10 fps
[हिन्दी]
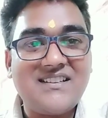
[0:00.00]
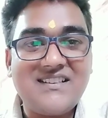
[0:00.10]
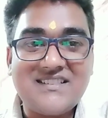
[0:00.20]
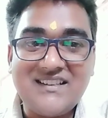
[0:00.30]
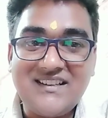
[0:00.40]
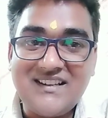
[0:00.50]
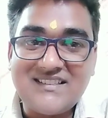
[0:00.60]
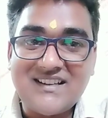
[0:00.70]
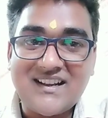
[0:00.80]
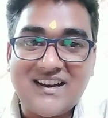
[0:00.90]
इसीलिए
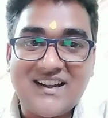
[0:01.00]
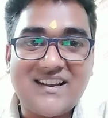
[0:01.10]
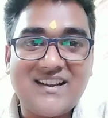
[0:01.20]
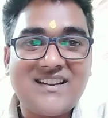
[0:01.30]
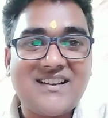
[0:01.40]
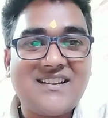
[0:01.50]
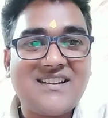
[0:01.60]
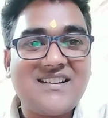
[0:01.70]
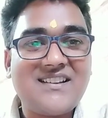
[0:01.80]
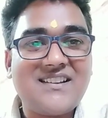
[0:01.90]
चाह रहा है
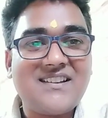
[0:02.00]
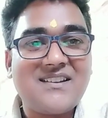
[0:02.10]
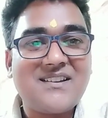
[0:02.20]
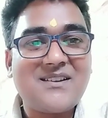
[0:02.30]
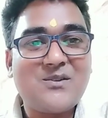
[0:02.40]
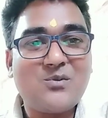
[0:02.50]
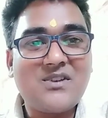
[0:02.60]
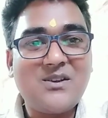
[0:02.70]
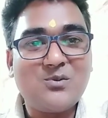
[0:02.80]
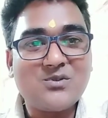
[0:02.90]

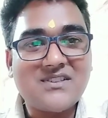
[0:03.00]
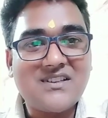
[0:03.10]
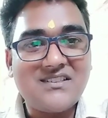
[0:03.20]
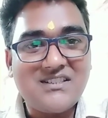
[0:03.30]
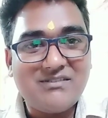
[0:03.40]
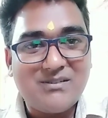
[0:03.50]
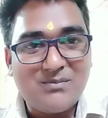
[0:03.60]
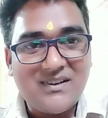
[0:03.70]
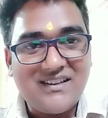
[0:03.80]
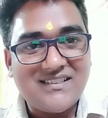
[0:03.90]
क्योंकि उसके जीवन
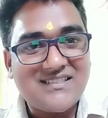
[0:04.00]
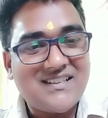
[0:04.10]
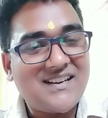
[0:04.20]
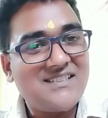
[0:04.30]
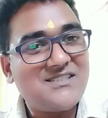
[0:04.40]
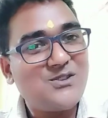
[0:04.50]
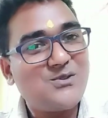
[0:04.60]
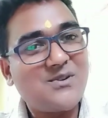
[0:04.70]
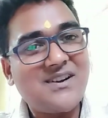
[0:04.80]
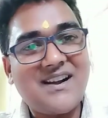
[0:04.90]
में इन सारी
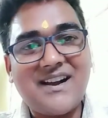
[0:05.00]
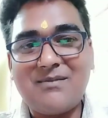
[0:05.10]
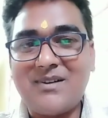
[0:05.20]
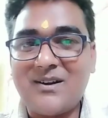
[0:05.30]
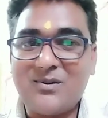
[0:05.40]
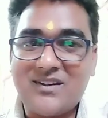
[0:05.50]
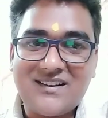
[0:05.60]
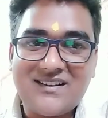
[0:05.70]
चीज़ों का अभाव है